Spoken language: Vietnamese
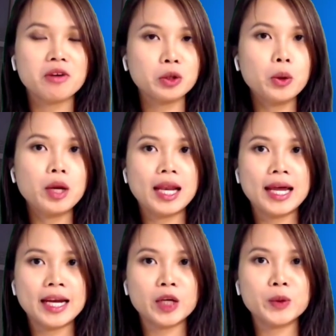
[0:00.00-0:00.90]
và tôi là
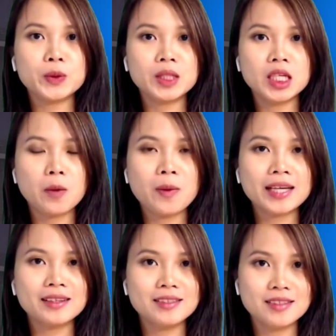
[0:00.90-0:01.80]
Lan Anh của tin nóng
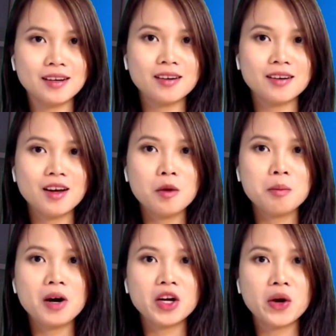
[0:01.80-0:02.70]
24 giờ.
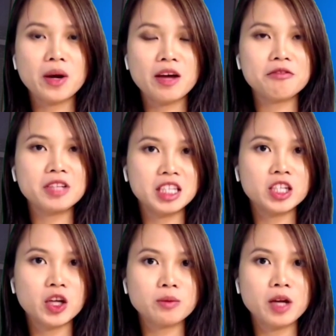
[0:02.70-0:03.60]
Mở đầu là phần
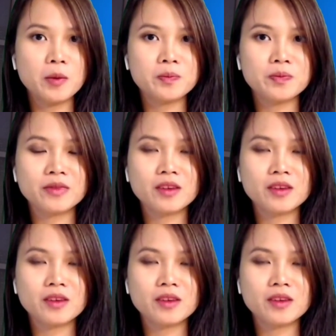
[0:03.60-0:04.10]
tin cộng đồng.